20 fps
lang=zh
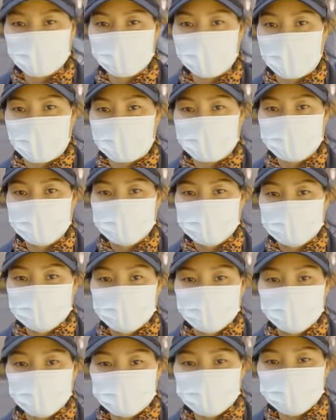话，
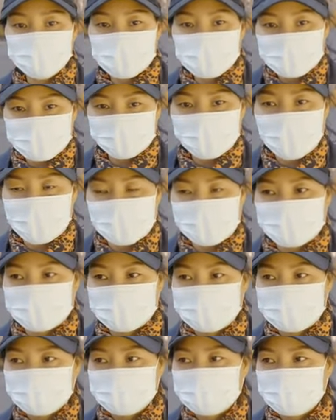我就害怕。
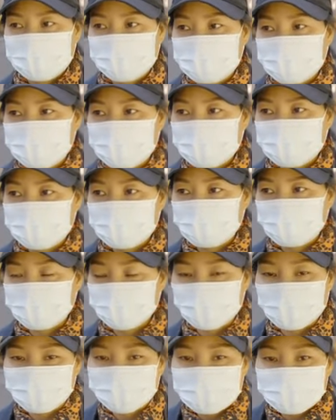
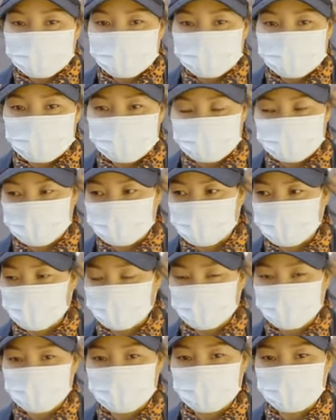我们
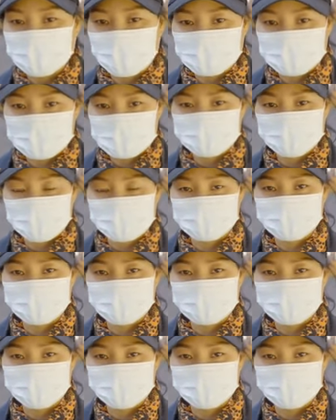都是老实本